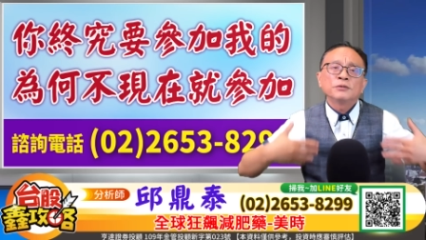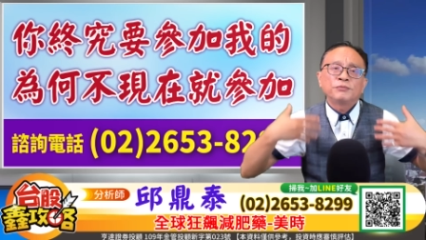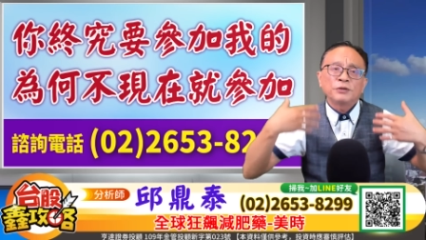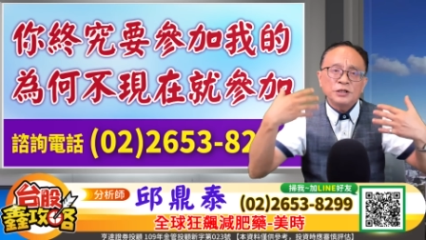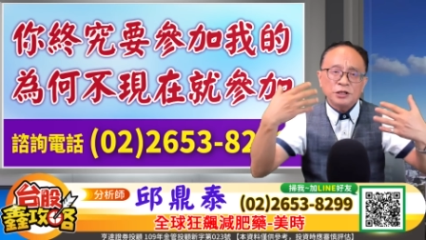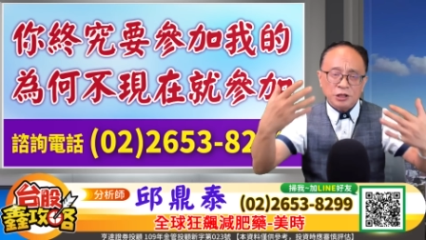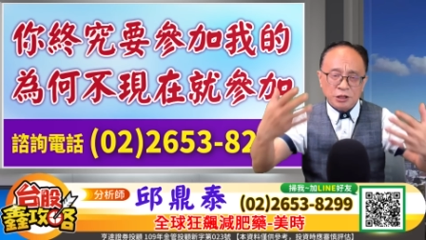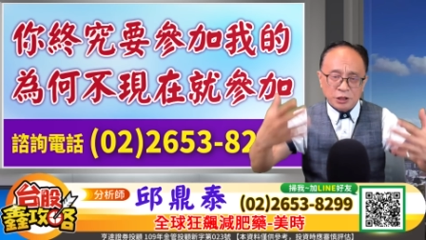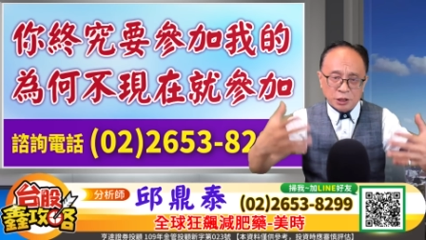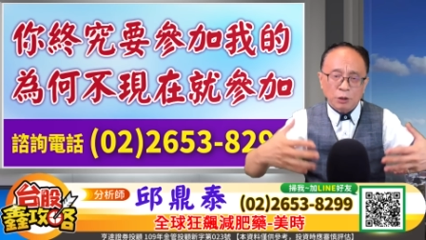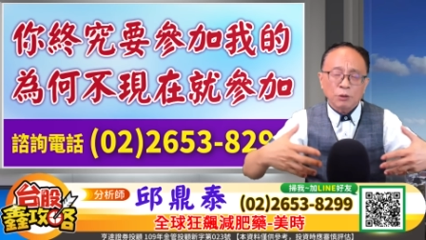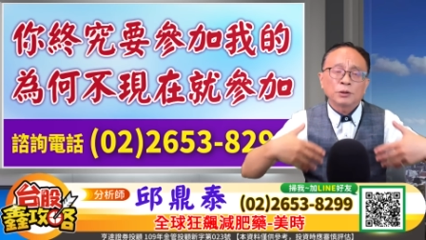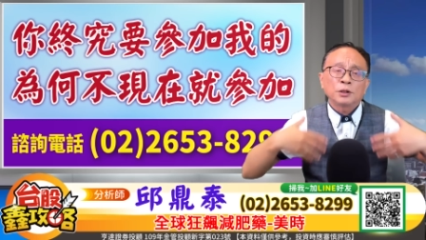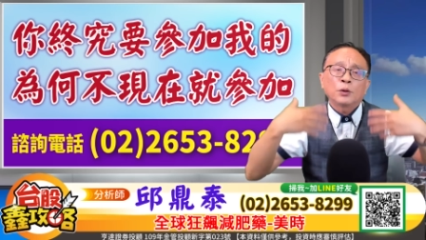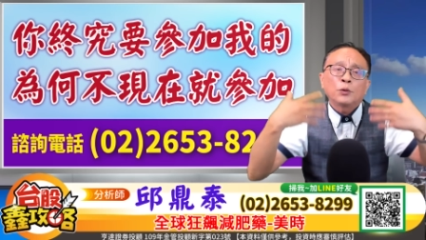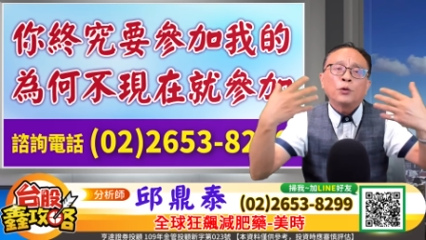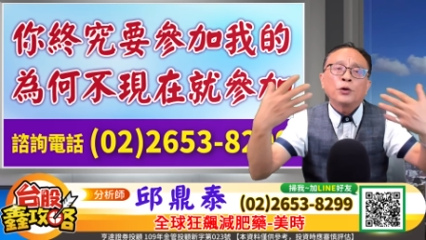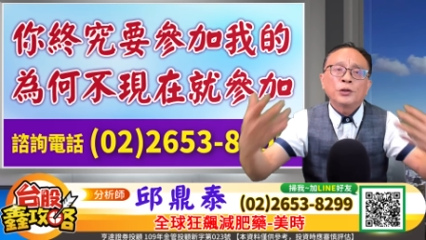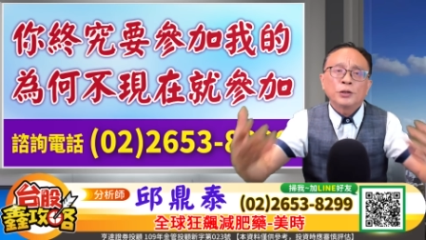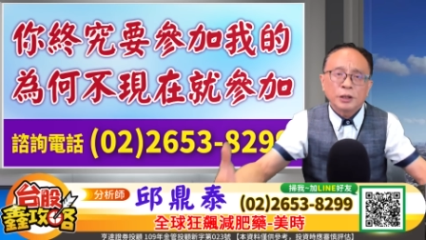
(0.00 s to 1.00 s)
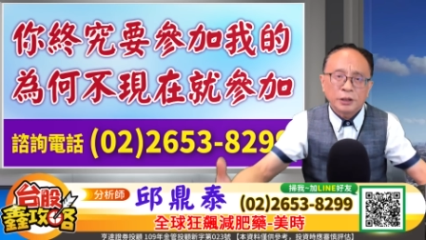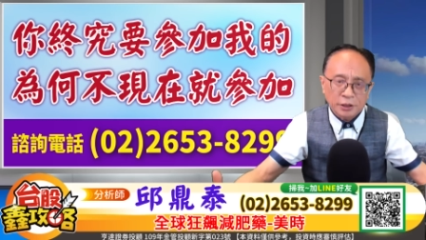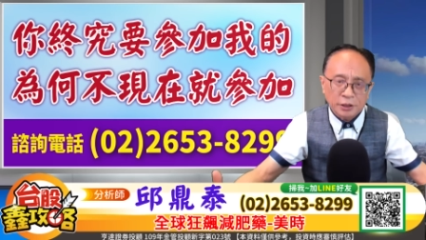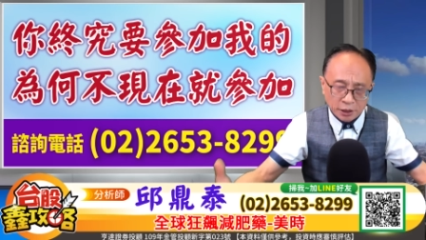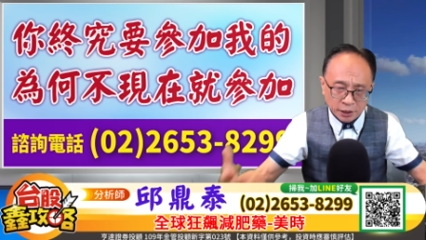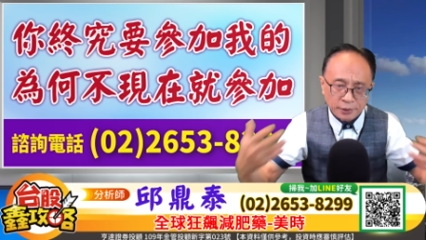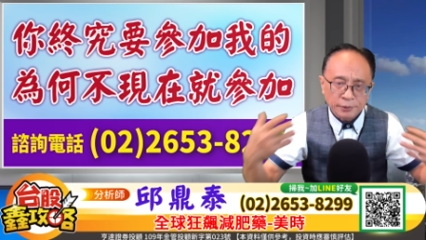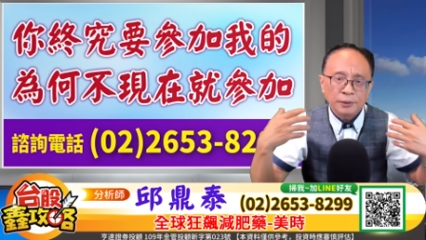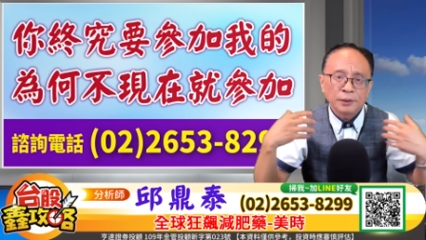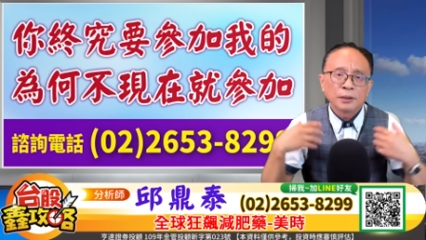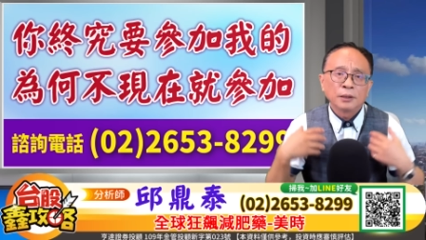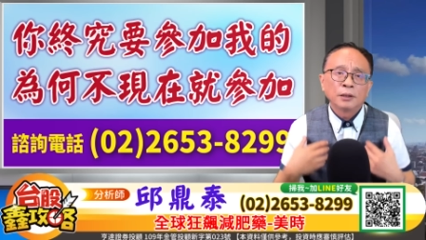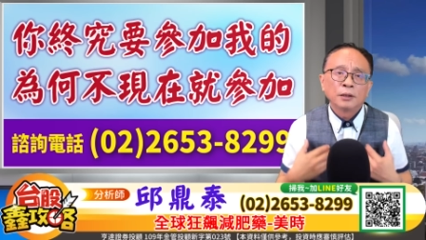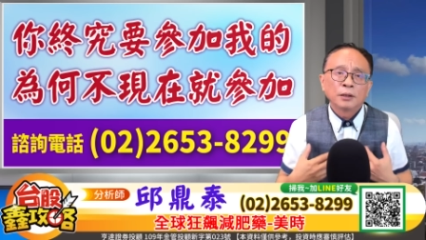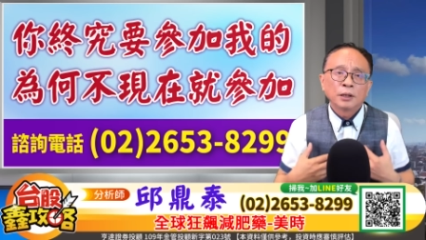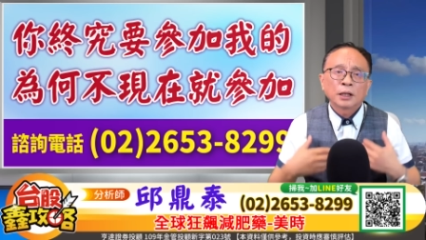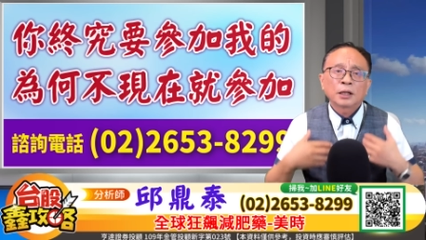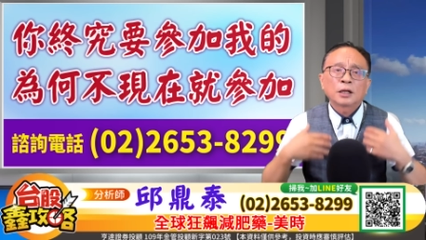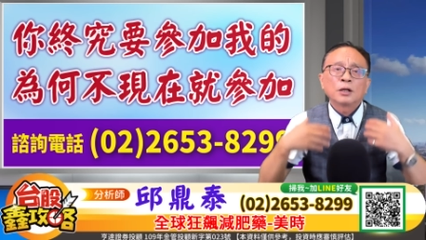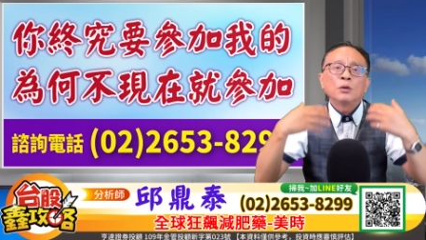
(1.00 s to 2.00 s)
分析给我的会员听，
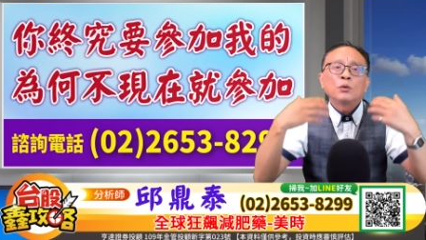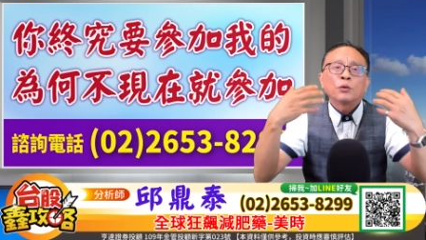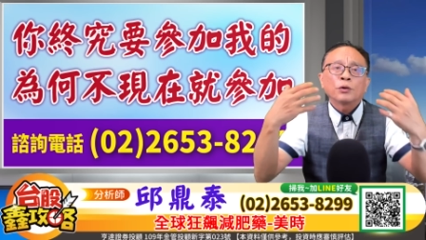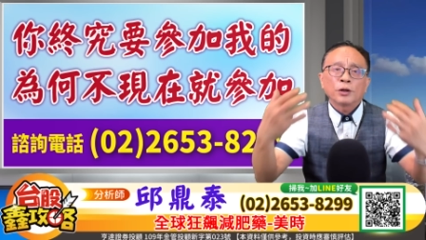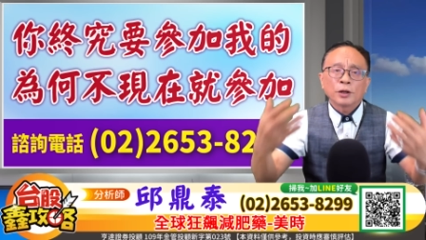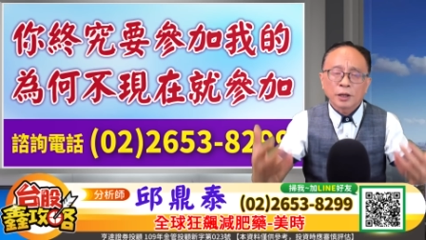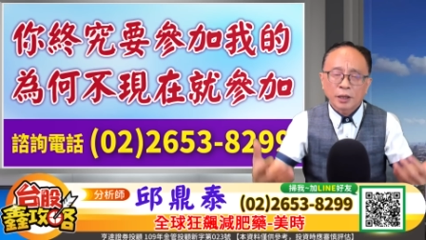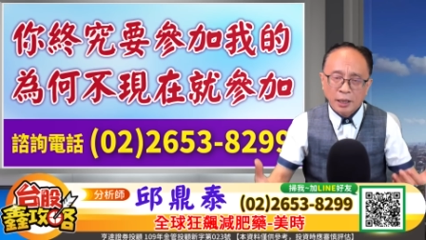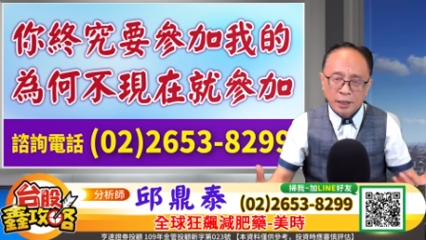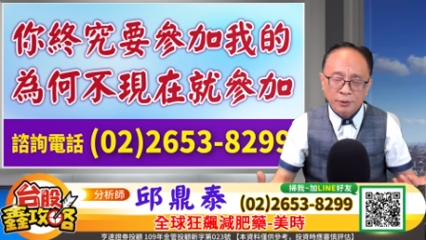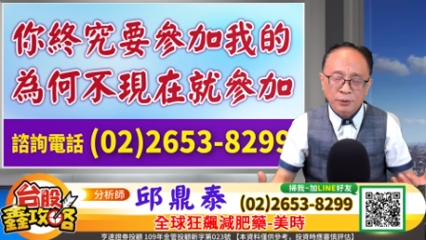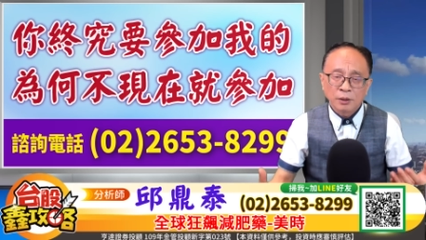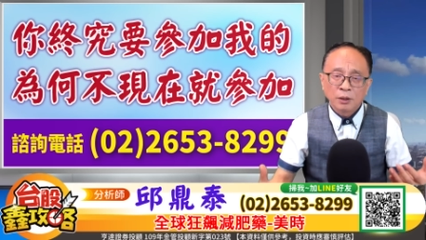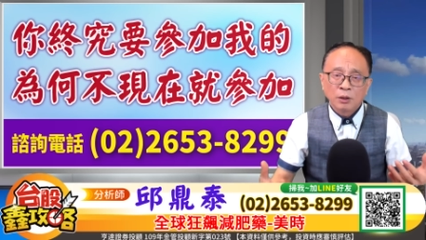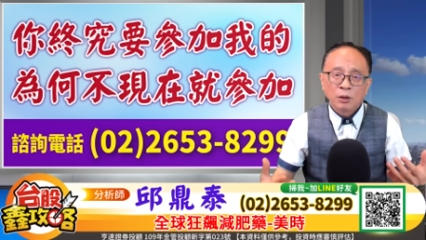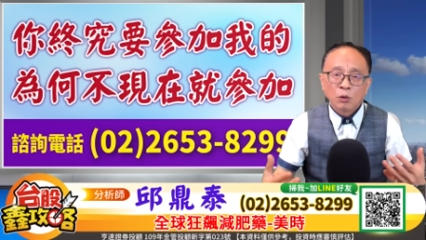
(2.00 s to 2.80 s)
跟会员看。